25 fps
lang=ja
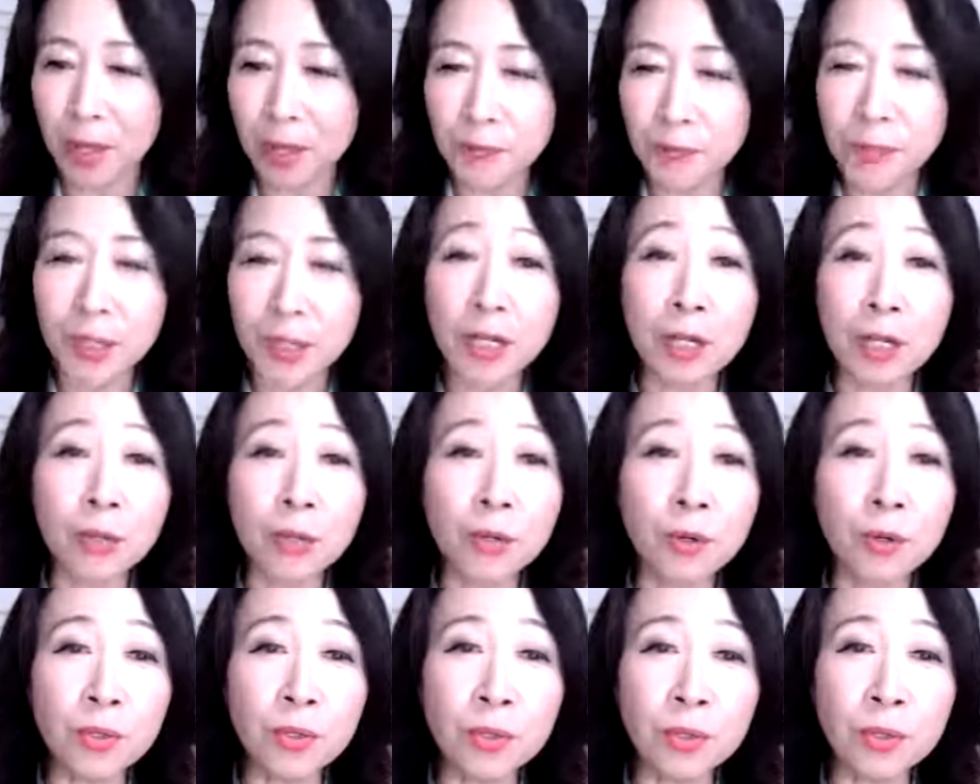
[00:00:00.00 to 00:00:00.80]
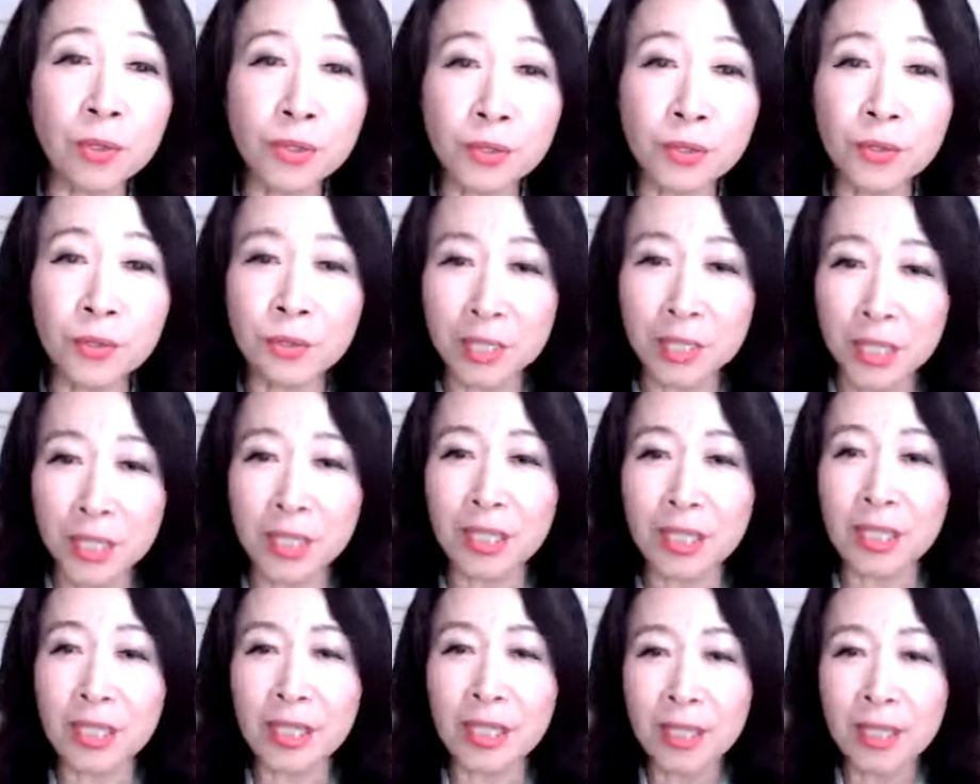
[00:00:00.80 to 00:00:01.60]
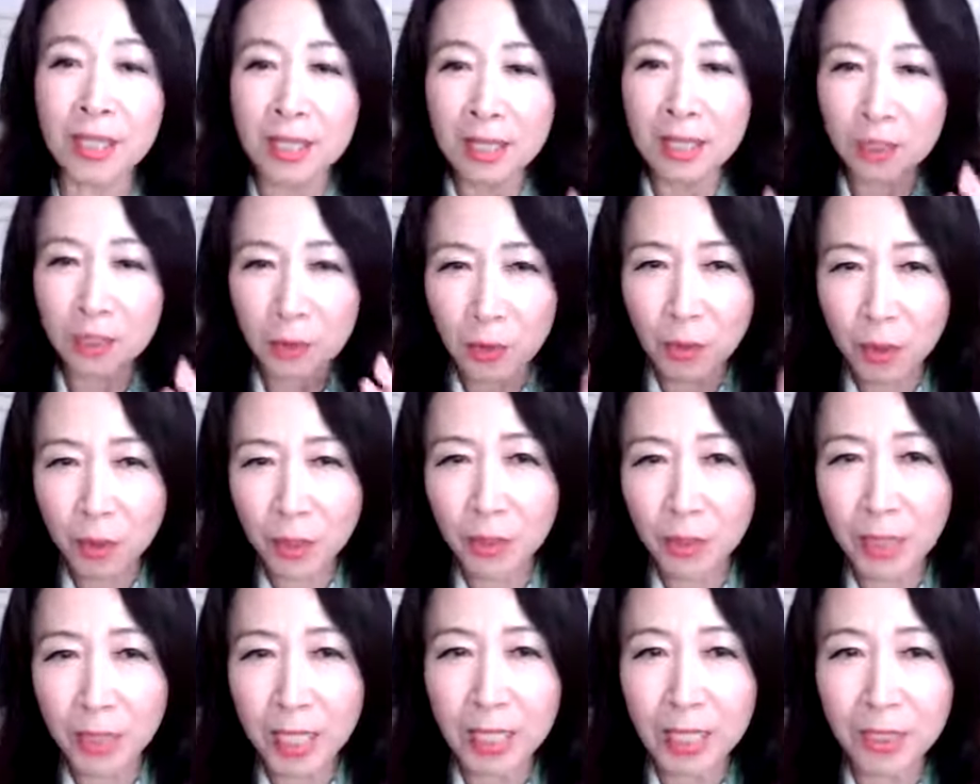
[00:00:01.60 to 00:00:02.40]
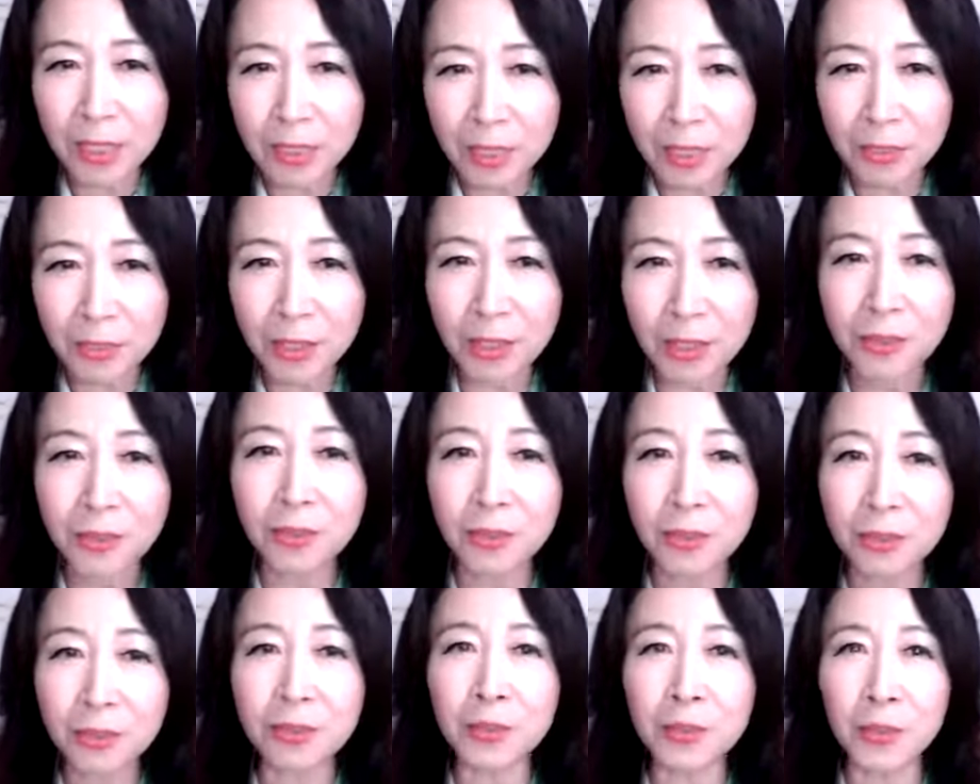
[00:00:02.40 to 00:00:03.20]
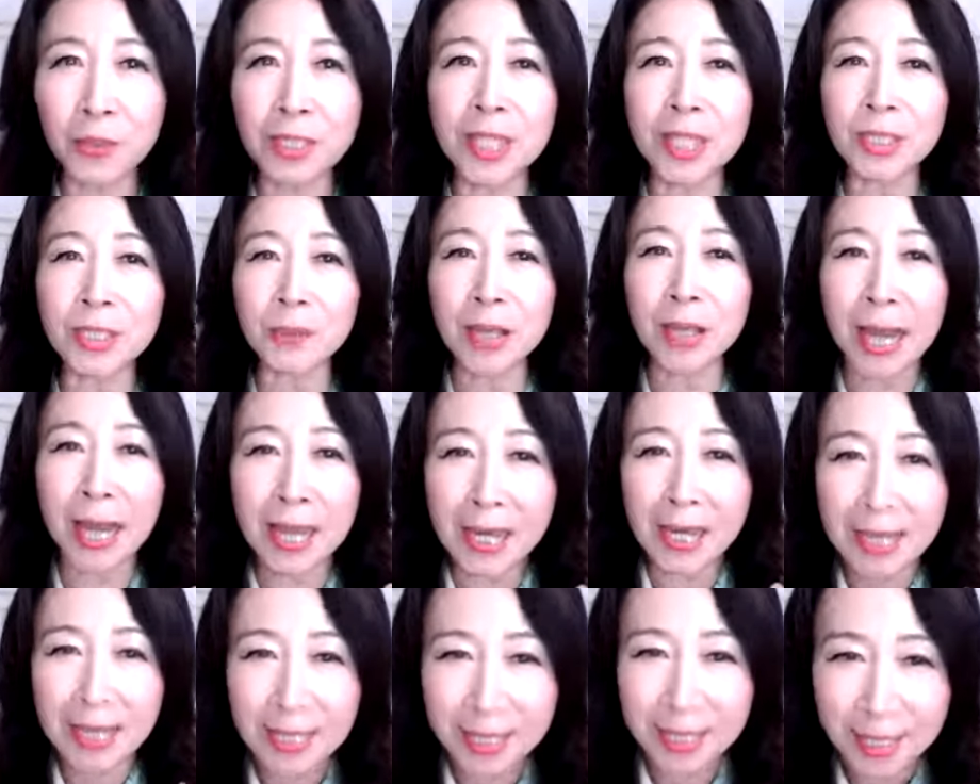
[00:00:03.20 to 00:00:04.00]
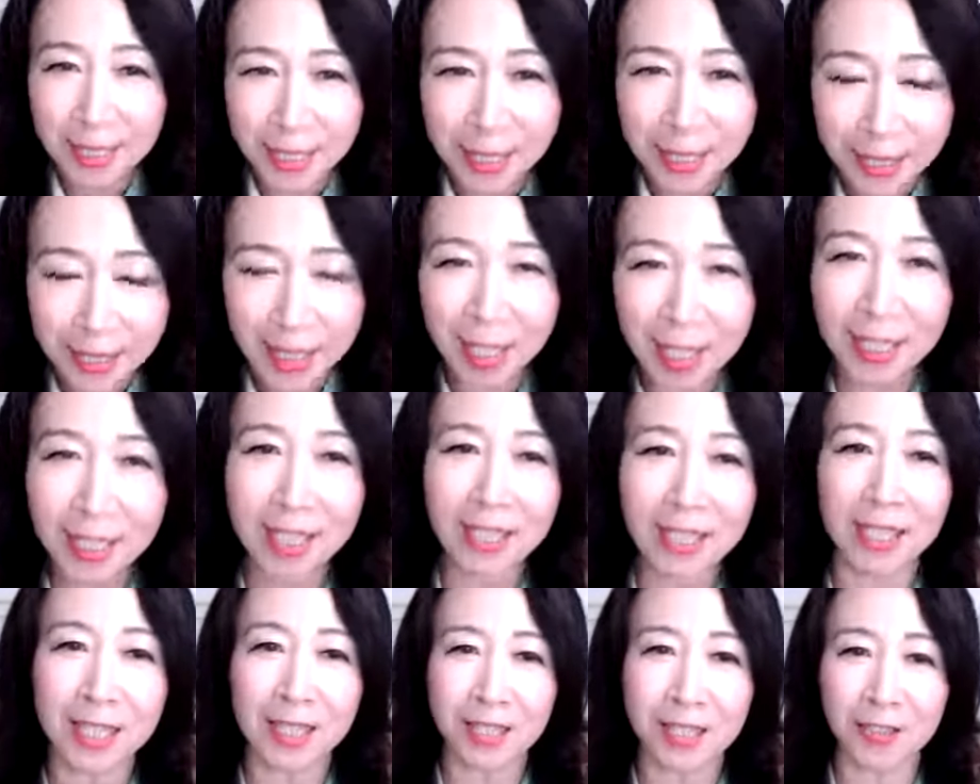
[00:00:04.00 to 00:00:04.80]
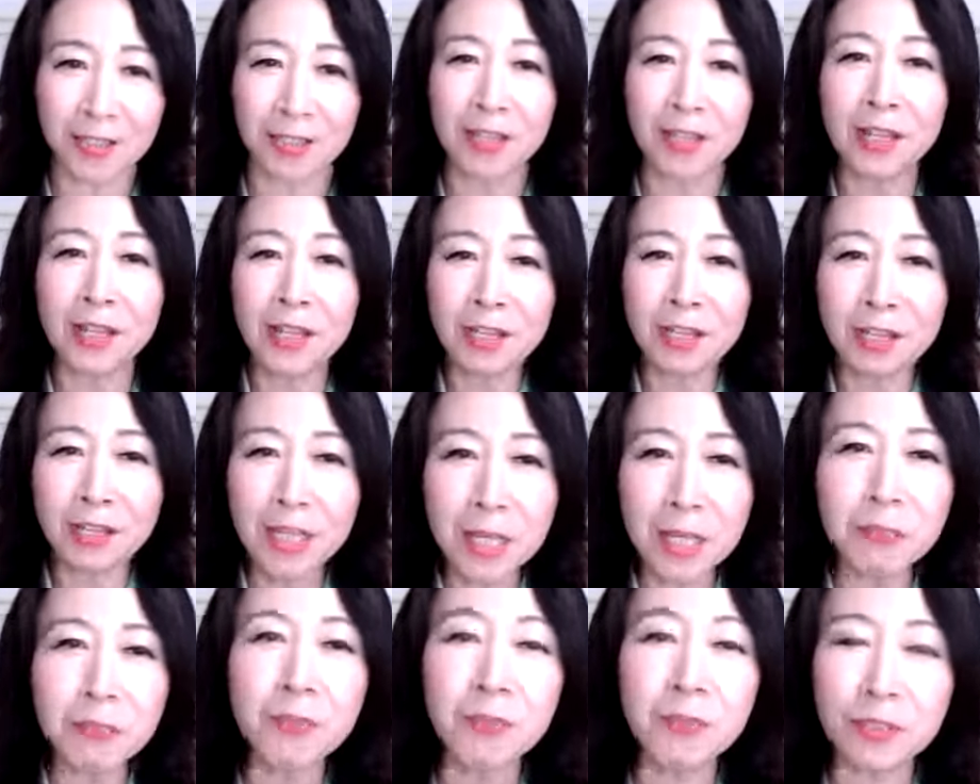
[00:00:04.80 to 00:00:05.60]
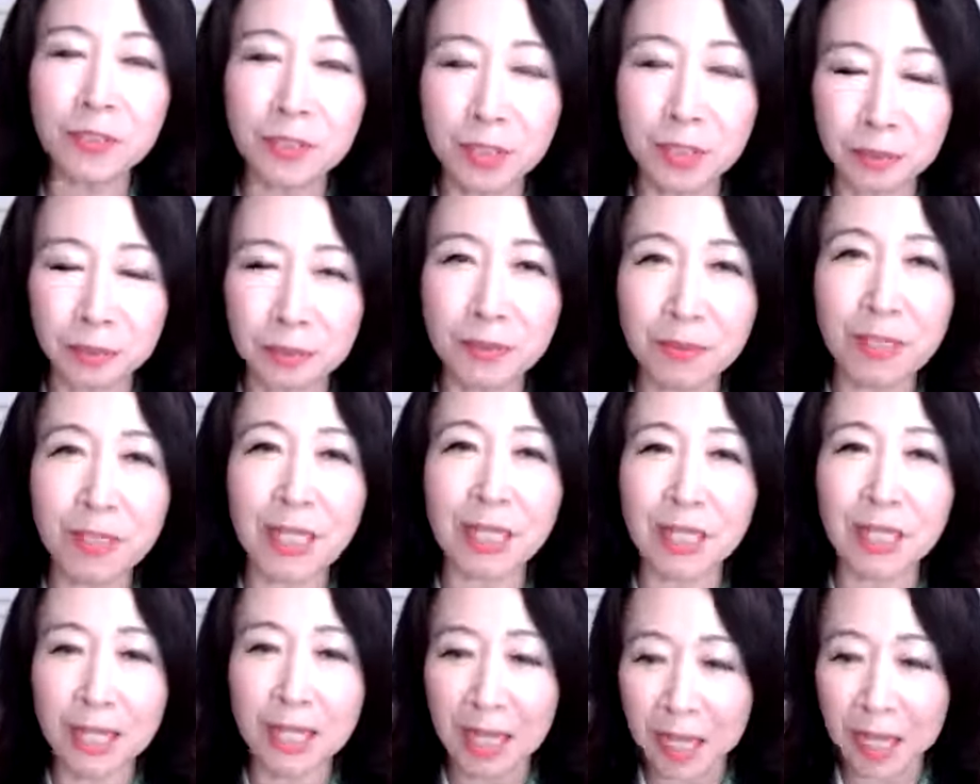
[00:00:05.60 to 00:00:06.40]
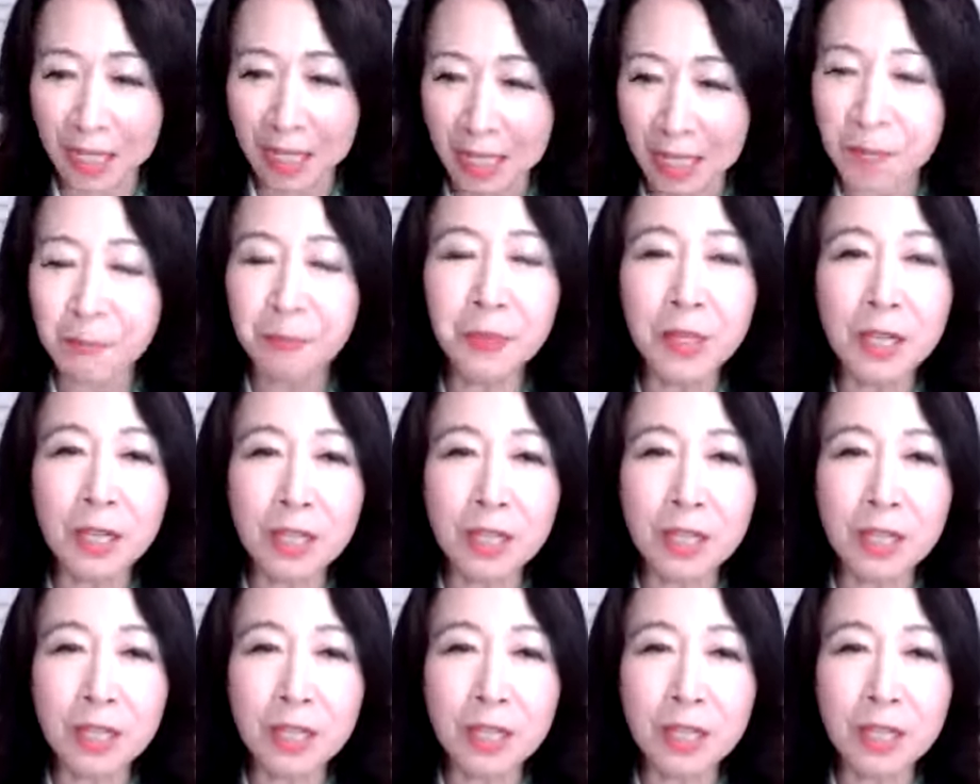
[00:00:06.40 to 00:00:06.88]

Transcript: だからこういうように、これをやってるイコール、私はあれが絶対嫌なんです。デブの自分が嫌い。